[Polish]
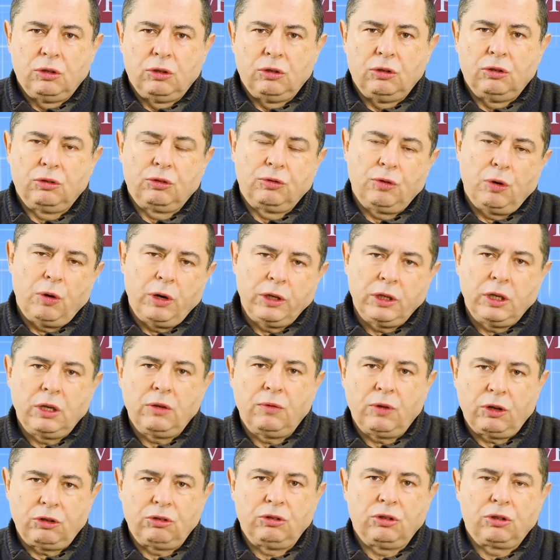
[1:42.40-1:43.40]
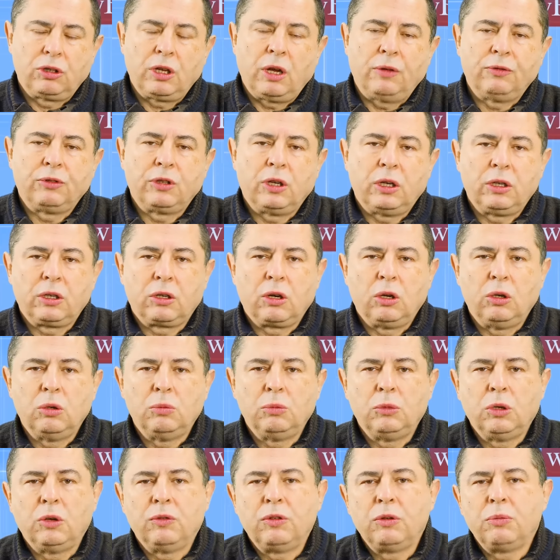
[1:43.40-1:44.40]
do zwołania jej właśnie tam w sali
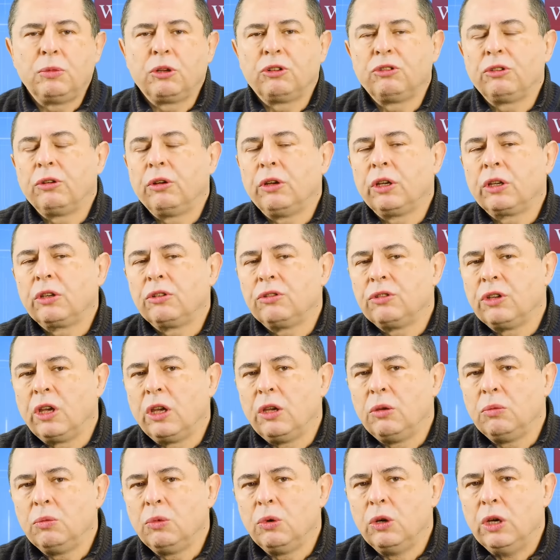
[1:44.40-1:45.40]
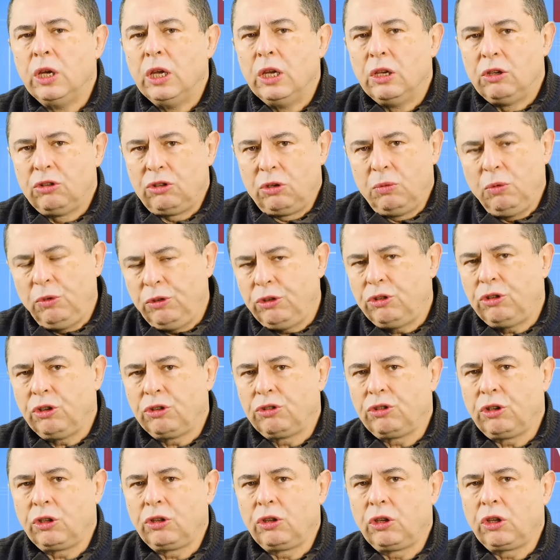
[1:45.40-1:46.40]
kolumnowej marszałek Sejmu, jeżeli mówi się,
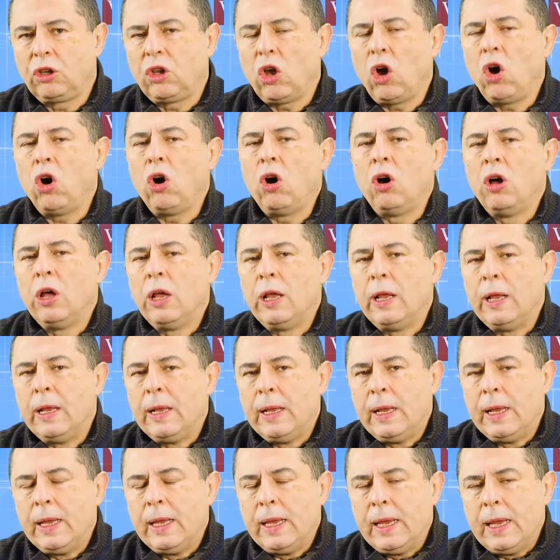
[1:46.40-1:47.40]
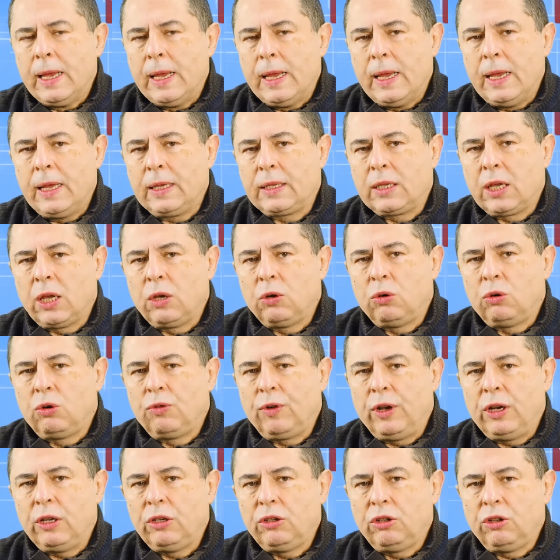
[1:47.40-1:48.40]
że to e, te
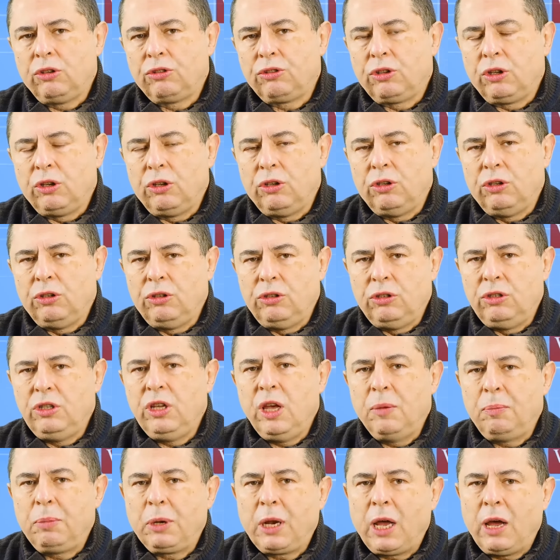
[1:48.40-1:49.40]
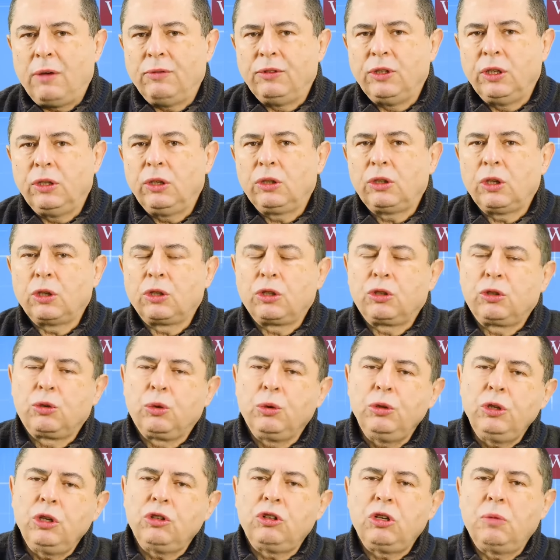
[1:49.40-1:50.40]
uchwalenie jest e, nieprawne, no to
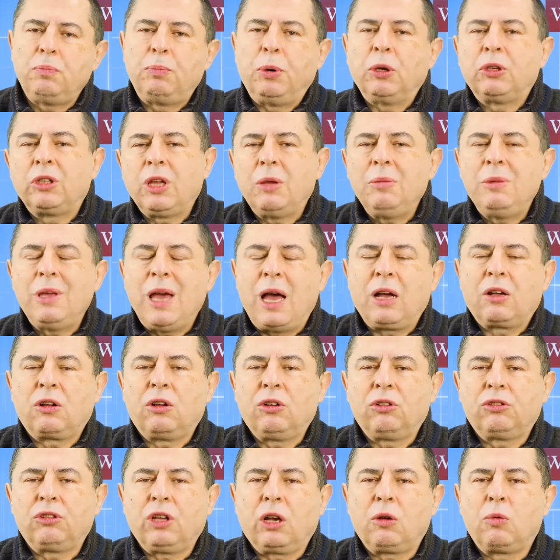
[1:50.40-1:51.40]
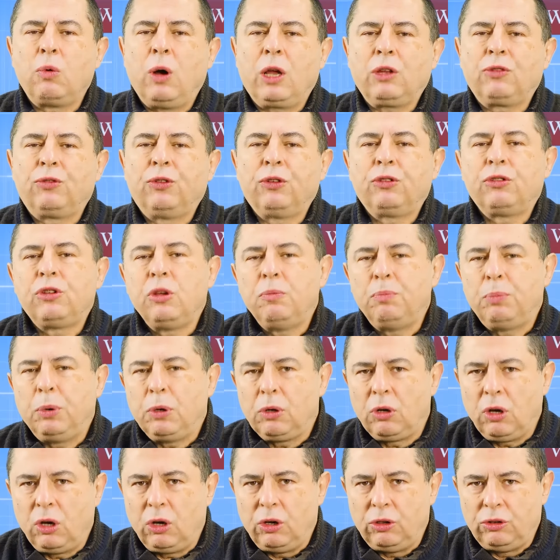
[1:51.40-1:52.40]
trudno się potem jakoś tak łatwo z tym
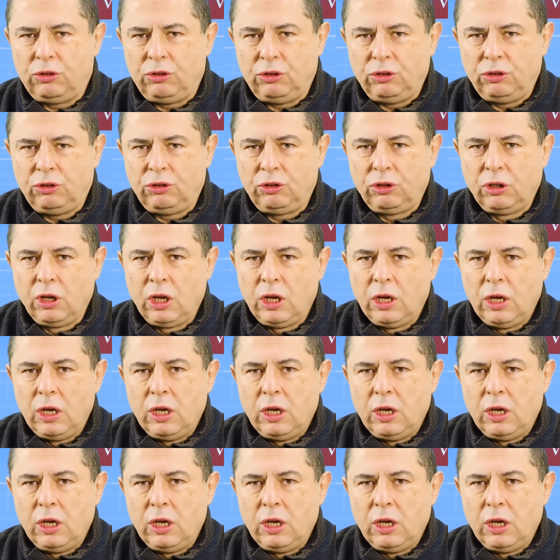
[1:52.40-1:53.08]
pogodzić.